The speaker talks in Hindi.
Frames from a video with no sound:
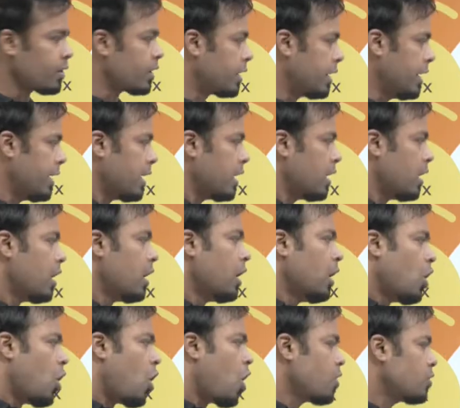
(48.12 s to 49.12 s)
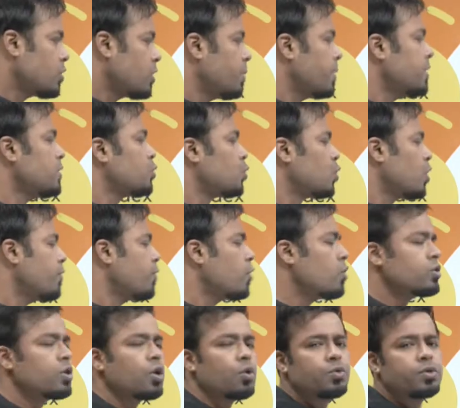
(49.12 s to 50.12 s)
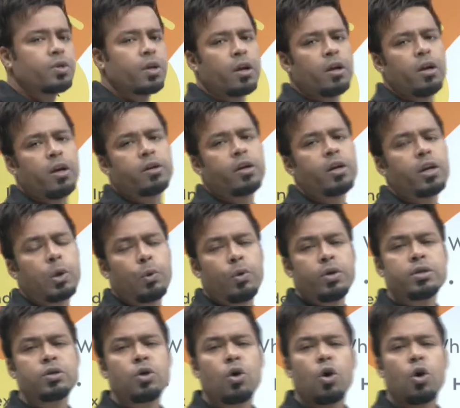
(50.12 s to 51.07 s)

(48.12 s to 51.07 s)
ठीक और उसके बाद सूडो फोर्स और उससे रिलेटेड क्विज